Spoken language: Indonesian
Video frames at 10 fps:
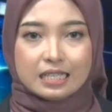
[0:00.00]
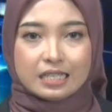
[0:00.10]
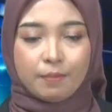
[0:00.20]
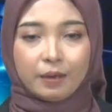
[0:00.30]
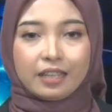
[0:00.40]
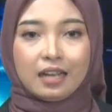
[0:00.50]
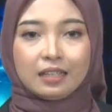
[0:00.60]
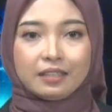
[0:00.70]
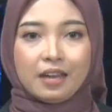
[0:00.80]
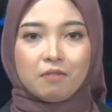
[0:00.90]
Seperti
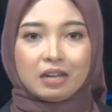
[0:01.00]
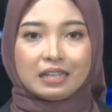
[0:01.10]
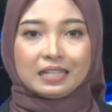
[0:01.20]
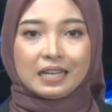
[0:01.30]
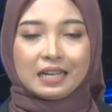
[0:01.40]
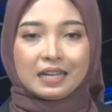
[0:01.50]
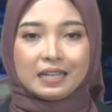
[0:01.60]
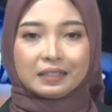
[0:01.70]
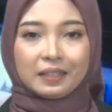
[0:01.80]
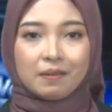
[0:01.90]
halnya warga
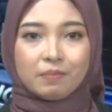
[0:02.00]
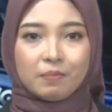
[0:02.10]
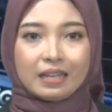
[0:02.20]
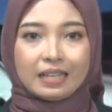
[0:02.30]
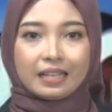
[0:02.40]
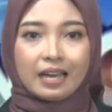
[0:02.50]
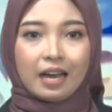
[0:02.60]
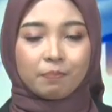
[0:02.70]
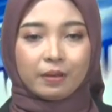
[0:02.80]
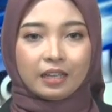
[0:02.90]
negara yang telah memiliki
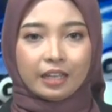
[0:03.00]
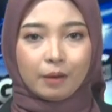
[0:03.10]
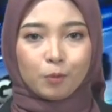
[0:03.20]
hak pilih,